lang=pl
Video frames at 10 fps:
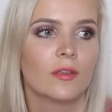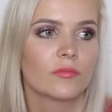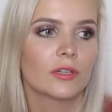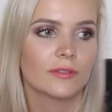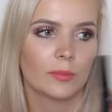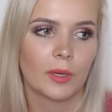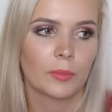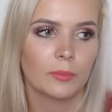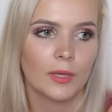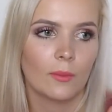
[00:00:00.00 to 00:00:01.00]
Wyglądam
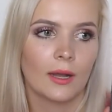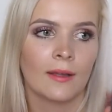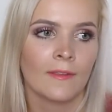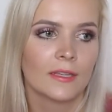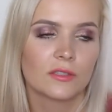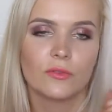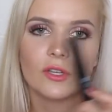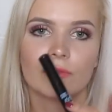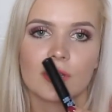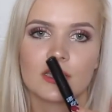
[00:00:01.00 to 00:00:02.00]
jakbym miała
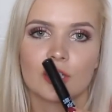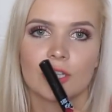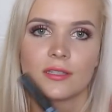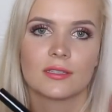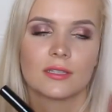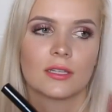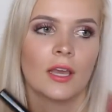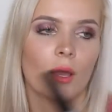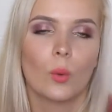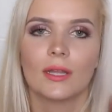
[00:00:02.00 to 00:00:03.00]
swoje własne rzęsy,
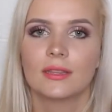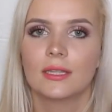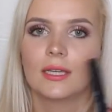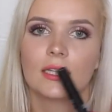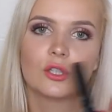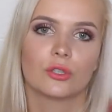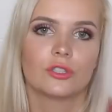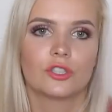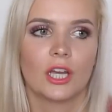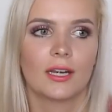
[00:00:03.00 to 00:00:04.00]
ładne,
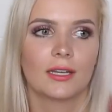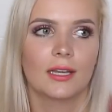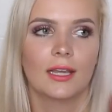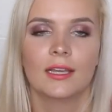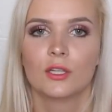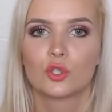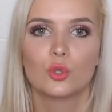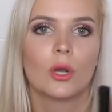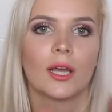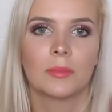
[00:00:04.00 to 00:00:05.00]
dość czarne,
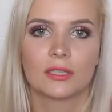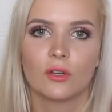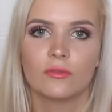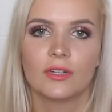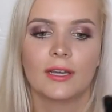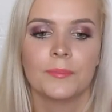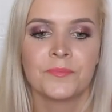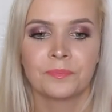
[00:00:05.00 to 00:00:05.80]
suche, matowe.